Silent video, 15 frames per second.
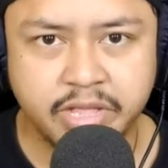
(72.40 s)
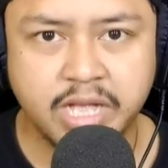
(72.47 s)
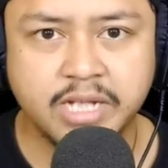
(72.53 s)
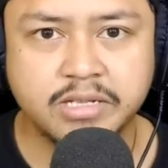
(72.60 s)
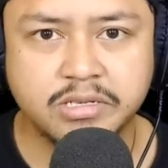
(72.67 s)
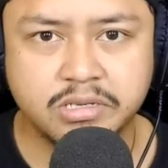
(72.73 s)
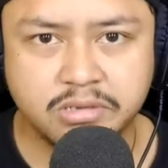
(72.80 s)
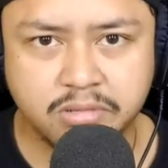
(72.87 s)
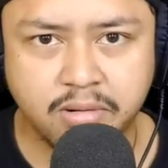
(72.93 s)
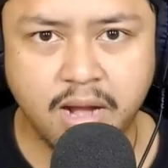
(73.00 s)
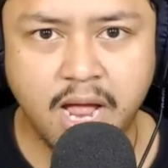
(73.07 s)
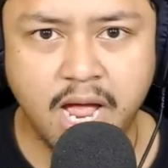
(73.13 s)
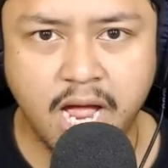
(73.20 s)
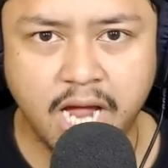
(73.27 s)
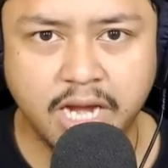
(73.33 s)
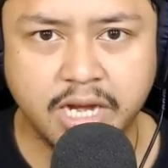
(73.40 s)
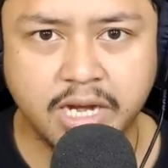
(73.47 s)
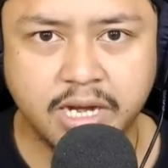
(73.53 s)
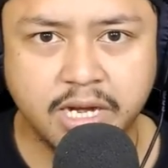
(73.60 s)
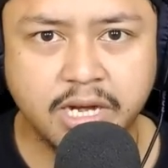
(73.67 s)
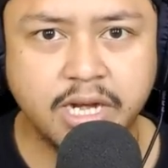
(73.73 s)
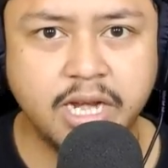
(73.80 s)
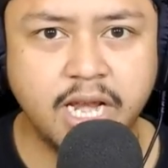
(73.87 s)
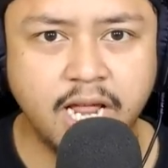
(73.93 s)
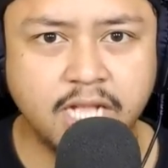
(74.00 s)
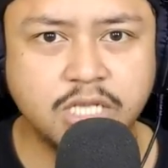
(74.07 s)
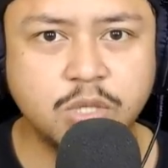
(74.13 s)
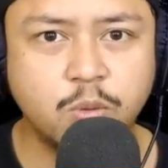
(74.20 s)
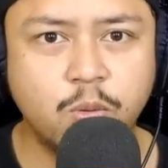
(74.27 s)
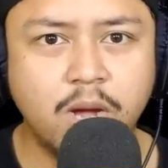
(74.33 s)
that's right
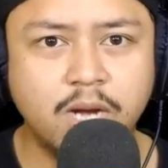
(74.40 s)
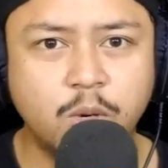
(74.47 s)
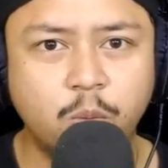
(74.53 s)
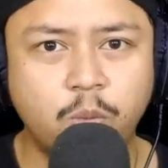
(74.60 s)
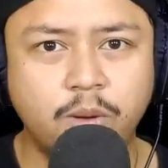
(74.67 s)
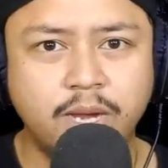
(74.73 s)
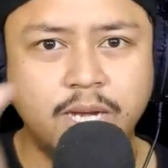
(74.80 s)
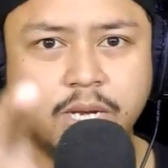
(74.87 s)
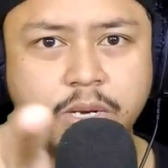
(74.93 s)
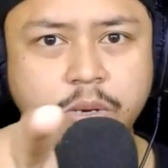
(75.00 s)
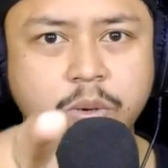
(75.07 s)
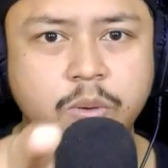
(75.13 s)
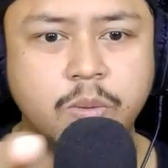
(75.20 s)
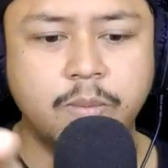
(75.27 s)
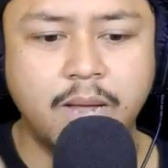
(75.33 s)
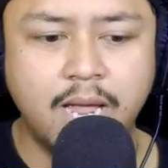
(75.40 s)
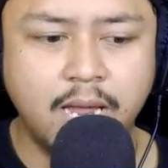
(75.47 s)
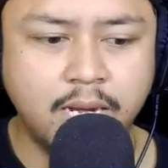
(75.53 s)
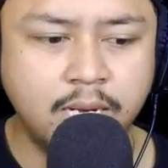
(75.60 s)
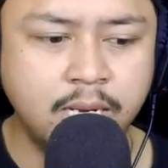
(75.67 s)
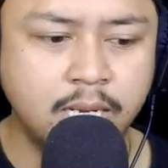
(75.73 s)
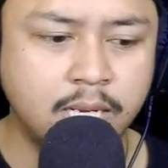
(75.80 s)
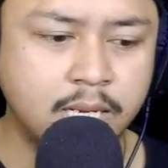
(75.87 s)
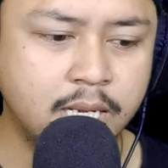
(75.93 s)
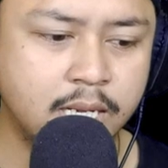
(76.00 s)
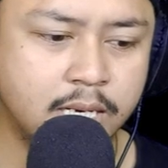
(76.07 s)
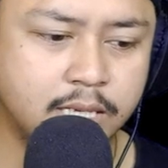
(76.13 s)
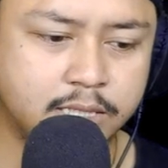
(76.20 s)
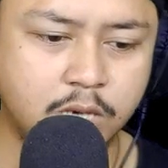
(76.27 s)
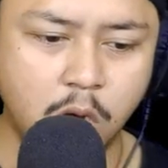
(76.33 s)
that's what we do man
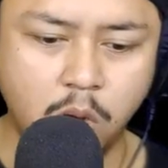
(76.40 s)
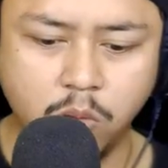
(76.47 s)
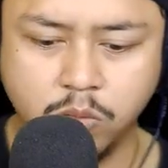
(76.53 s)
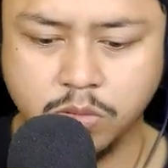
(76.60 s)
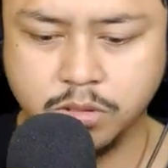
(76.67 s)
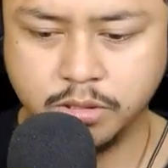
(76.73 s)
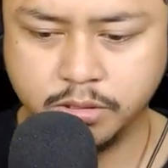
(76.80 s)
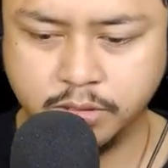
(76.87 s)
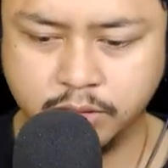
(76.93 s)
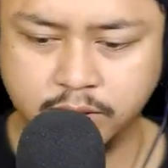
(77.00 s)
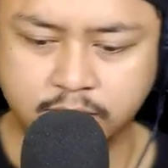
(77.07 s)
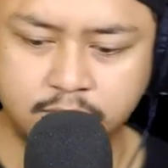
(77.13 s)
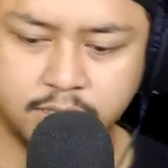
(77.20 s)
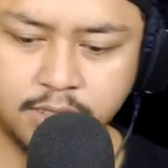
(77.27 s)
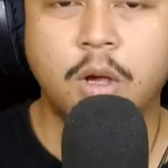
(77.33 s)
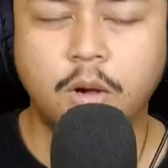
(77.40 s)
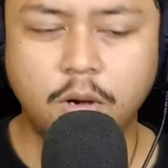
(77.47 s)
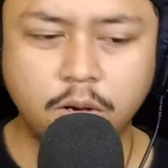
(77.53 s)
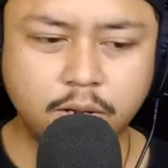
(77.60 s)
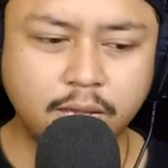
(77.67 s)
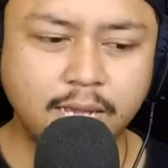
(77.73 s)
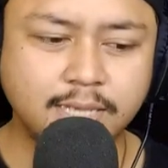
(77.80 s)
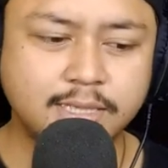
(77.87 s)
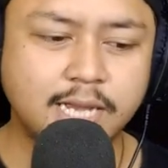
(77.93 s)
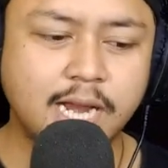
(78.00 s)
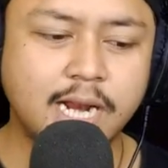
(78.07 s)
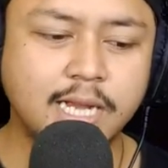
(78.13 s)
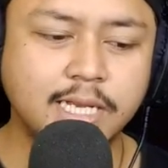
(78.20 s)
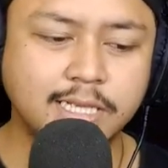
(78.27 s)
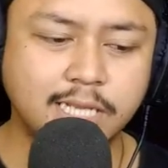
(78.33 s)
let's go Oke,
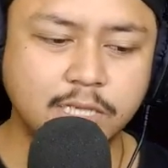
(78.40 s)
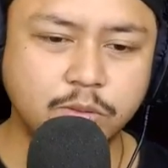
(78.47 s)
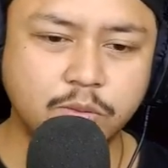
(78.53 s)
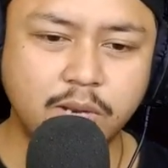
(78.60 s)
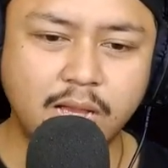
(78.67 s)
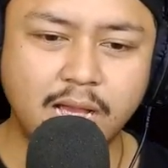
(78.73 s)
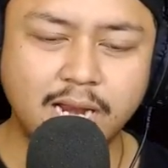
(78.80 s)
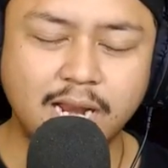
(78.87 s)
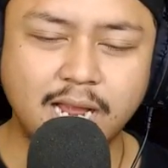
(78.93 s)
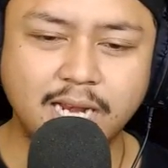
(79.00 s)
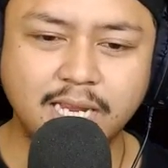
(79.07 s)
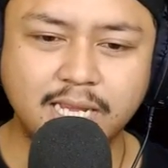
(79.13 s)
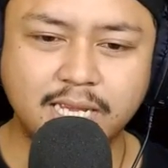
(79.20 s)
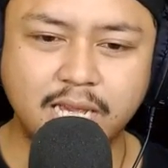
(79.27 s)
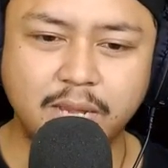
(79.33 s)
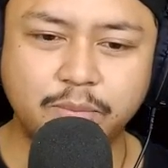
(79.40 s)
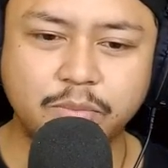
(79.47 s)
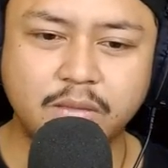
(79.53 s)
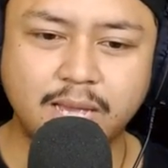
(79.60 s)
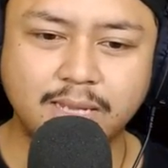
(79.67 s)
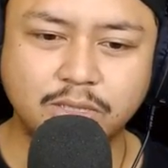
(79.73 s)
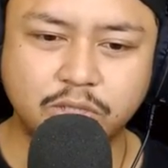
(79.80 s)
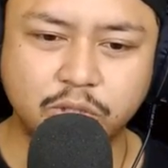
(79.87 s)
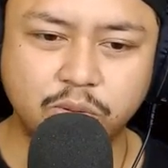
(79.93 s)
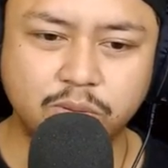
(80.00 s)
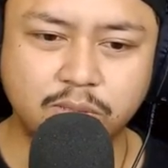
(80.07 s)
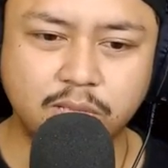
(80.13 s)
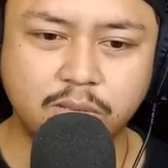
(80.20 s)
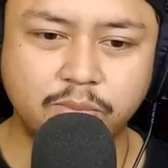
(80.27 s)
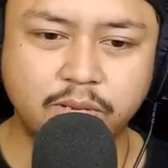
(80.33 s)
sekarang kita sudah ada di game tanjung
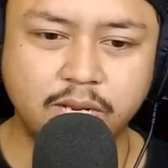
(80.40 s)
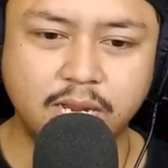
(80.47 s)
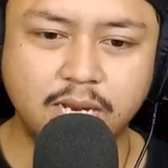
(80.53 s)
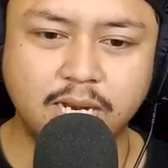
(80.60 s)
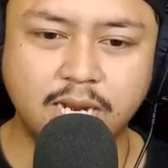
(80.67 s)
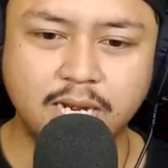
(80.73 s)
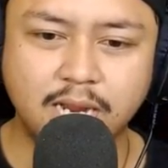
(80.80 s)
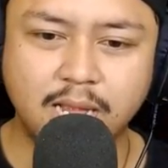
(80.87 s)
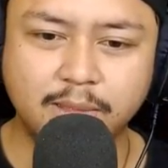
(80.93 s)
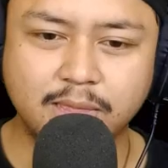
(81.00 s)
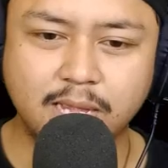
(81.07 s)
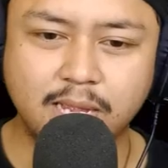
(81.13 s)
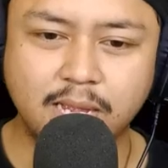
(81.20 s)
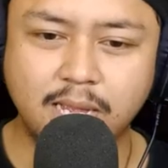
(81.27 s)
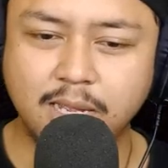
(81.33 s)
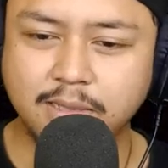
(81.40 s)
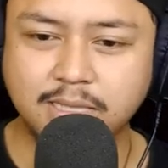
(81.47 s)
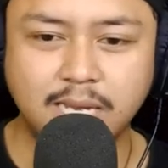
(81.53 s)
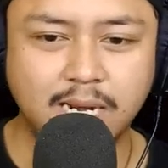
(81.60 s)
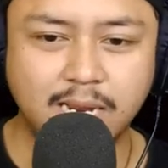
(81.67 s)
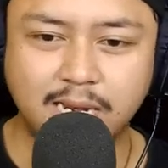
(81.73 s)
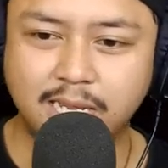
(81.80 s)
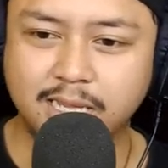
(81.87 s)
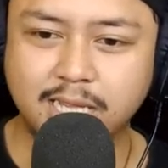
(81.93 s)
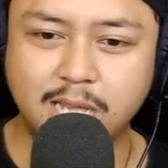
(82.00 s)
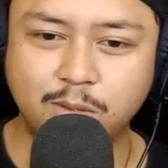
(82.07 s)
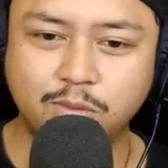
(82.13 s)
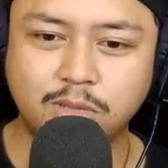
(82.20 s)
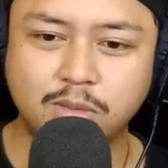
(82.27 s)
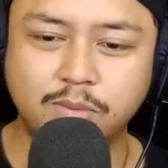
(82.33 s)
teman-temannya dan kata asal kalian
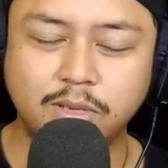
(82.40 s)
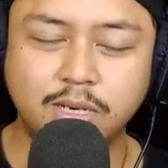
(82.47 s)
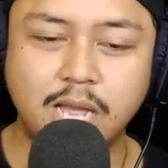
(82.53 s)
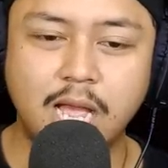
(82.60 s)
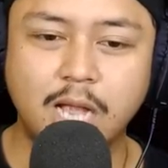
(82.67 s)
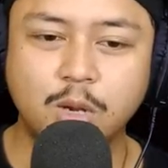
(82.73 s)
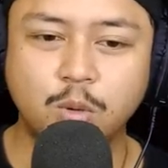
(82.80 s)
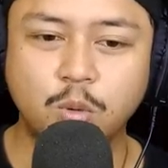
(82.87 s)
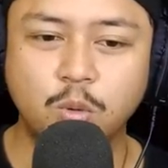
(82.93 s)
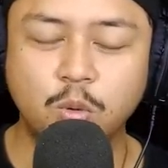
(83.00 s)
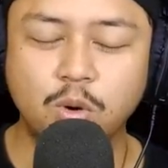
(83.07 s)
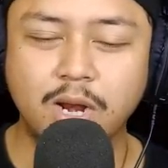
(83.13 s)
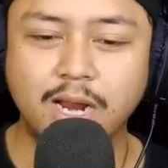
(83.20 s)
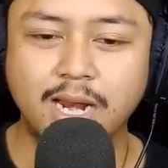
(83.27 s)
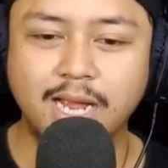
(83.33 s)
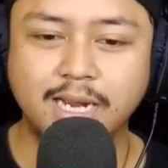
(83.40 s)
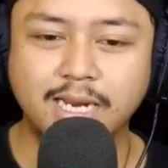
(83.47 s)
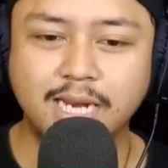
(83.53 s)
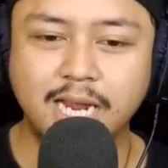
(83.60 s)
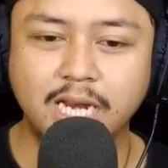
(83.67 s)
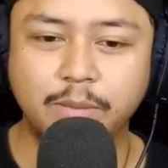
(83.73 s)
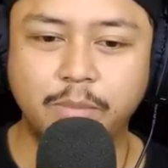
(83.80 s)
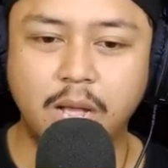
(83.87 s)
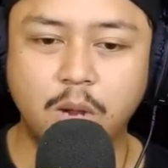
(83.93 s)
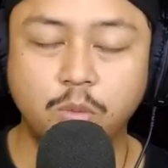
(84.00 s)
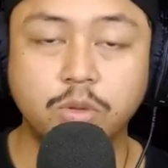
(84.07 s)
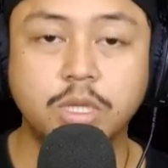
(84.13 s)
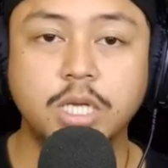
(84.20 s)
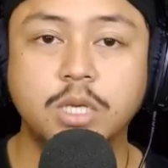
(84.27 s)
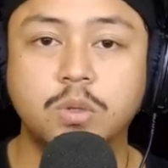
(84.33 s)
tahu teman-teman, aku ngulang lagi dari
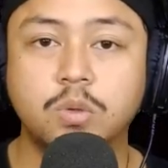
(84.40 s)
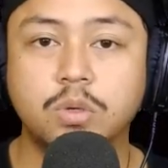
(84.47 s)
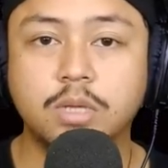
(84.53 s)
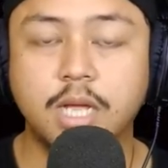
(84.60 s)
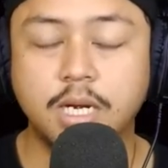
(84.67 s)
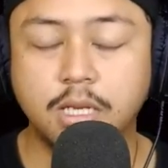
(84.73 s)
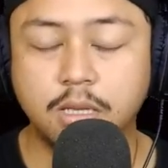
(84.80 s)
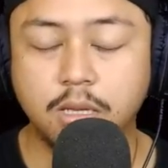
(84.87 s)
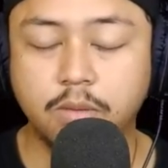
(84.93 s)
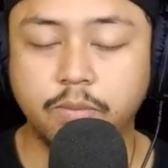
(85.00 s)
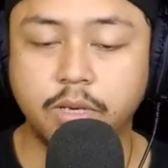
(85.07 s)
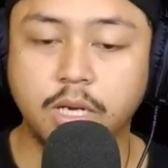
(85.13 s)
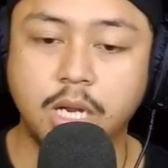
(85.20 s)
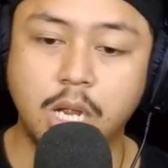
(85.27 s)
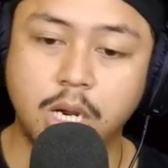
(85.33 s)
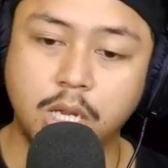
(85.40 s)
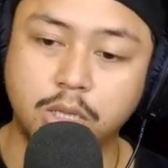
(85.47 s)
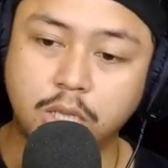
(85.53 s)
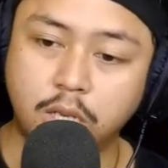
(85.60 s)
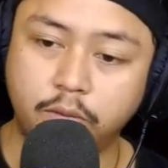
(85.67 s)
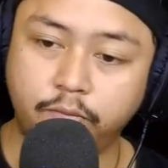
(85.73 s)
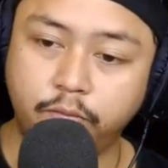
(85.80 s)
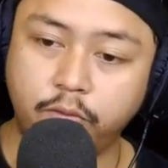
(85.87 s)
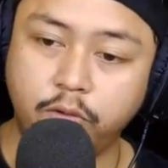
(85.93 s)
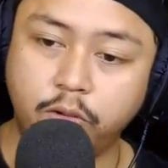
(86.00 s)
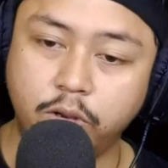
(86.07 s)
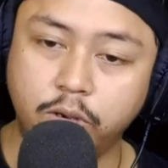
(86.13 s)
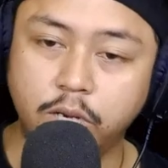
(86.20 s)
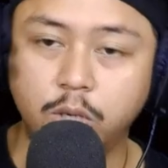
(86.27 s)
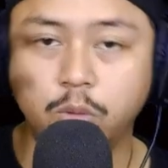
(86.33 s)
bangun tidur tadi teman-temannya ngangkat
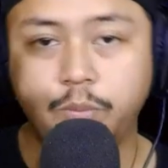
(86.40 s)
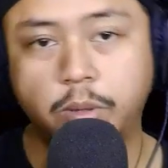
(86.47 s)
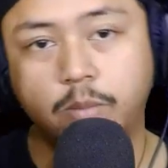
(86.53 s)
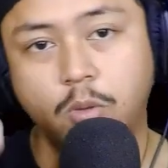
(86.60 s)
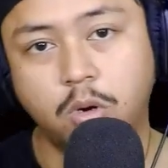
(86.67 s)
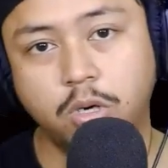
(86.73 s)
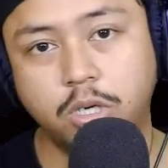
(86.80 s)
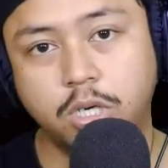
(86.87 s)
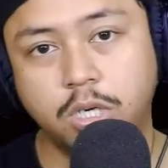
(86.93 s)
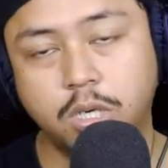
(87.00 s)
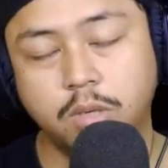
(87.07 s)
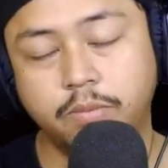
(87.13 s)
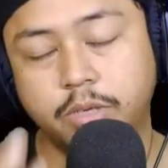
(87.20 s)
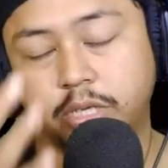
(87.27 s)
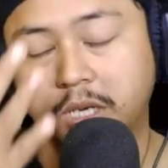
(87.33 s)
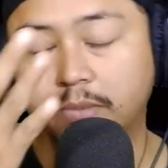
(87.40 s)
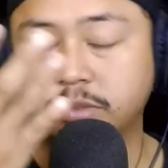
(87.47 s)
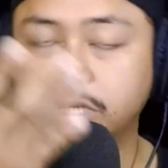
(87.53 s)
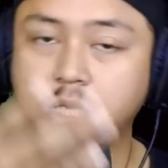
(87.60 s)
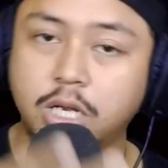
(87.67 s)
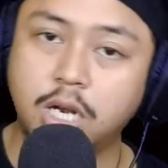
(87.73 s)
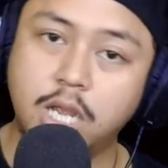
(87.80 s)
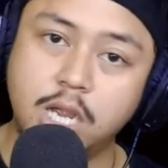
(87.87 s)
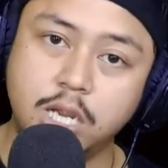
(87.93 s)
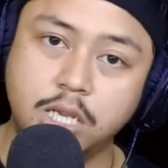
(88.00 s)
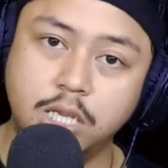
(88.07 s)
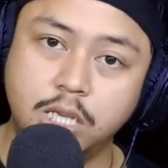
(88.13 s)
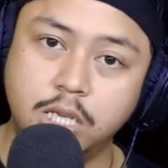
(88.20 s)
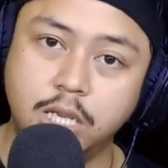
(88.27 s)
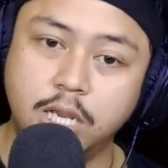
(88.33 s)
telepon, ngidupin modem, di jam scare
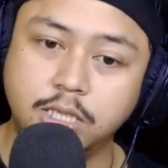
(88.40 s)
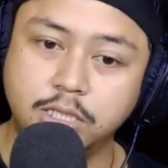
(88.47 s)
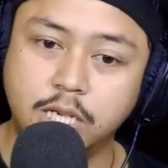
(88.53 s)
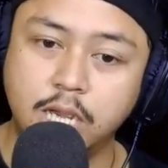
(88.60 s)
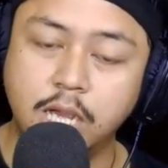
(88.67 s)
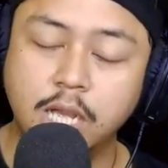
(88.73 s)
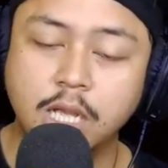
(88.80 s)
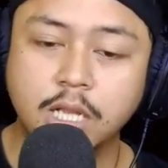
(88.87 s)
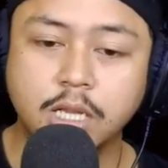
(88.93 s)
lagi guys ya.